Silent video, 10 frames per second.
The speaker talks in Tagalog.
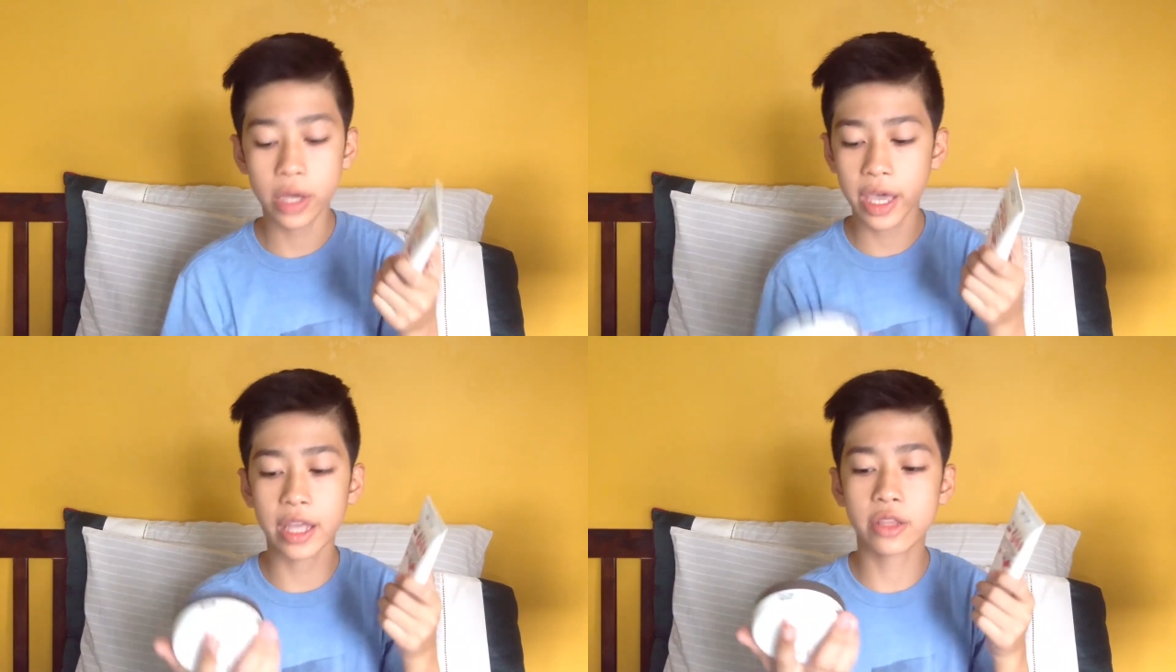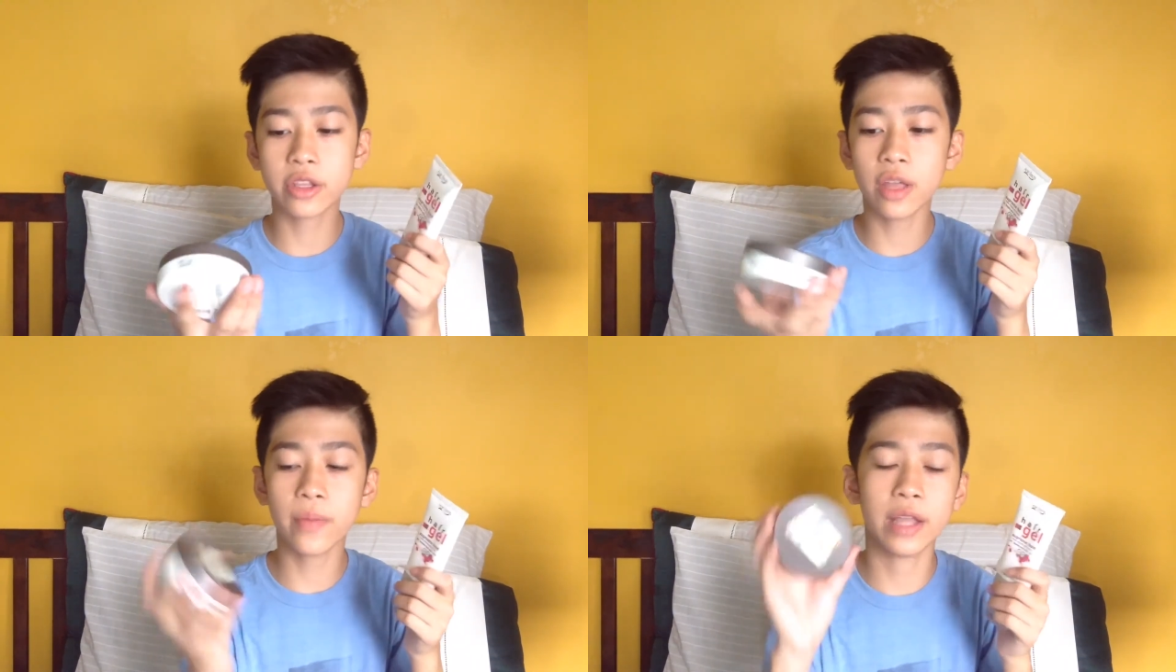okay, ito
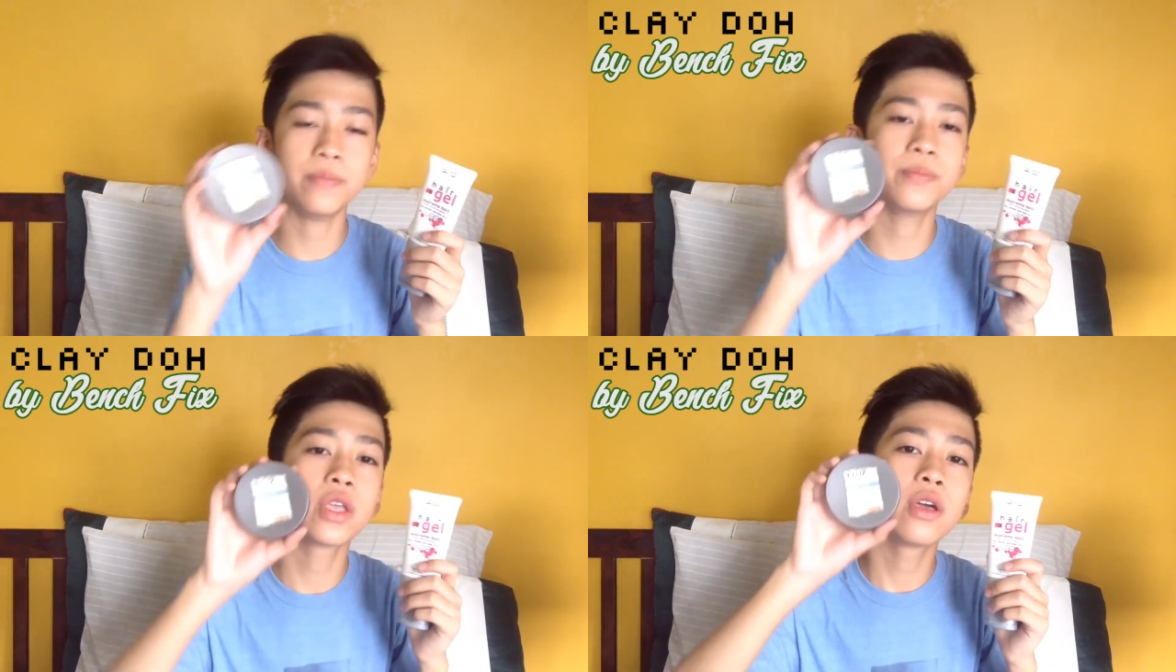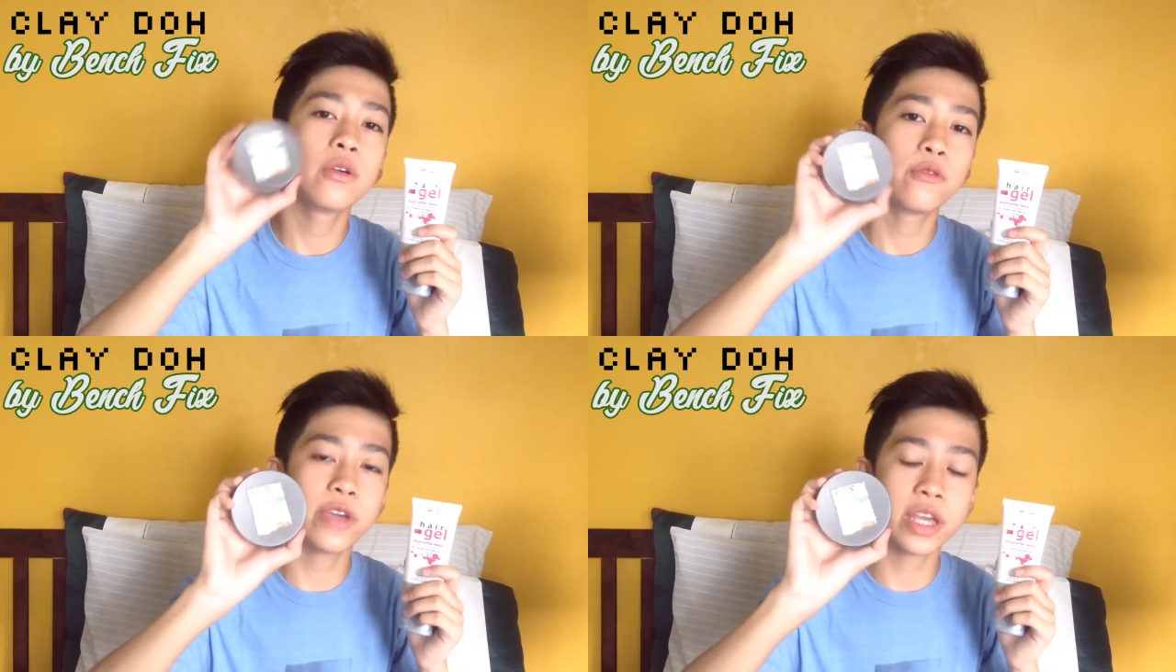naman.
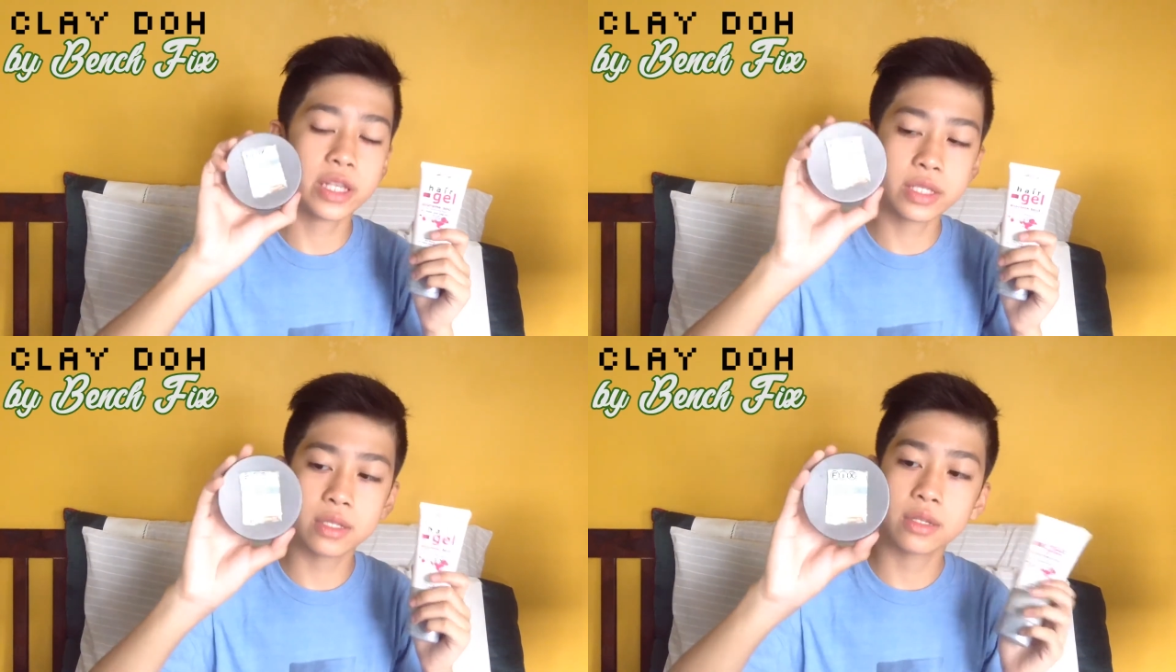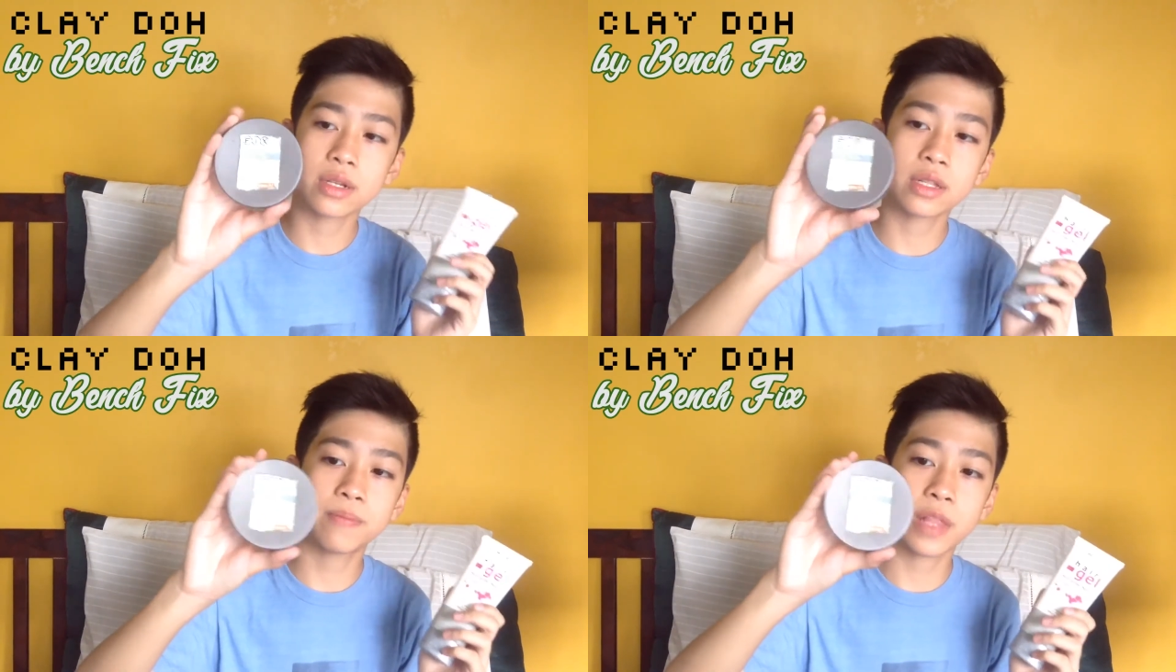Fix
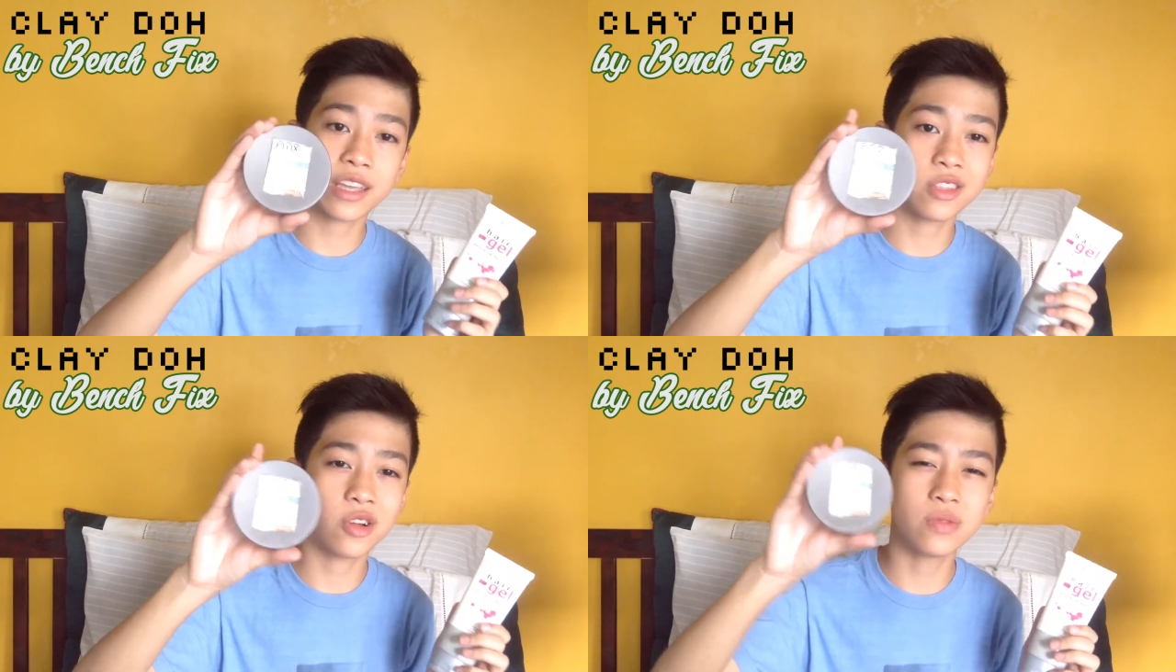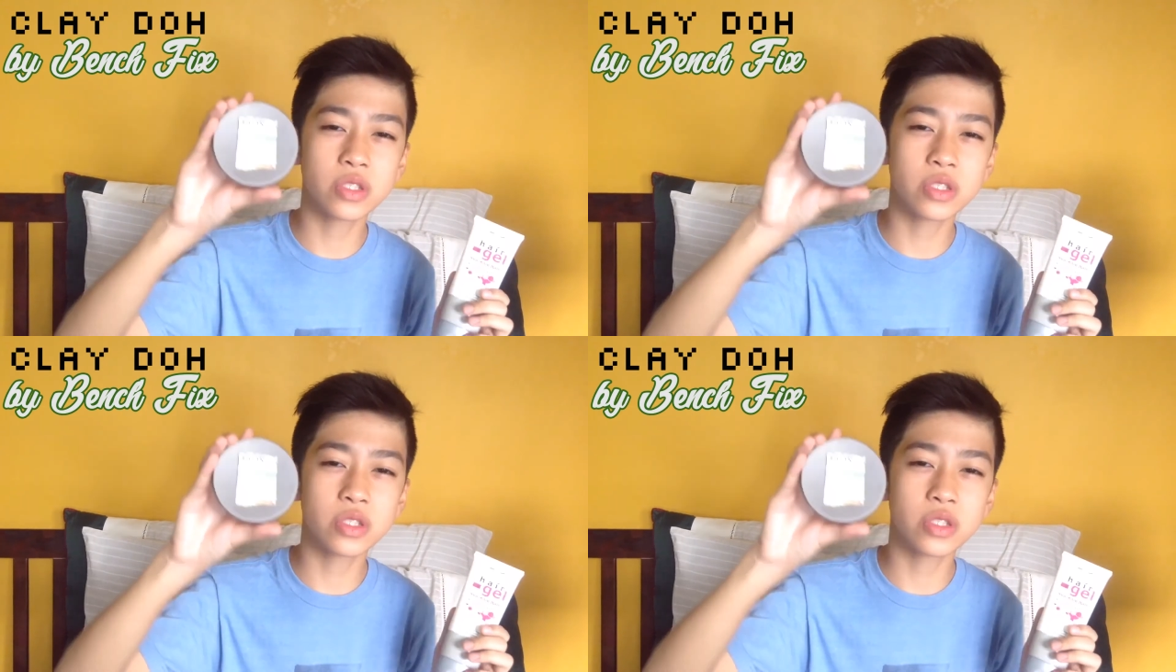Laydong.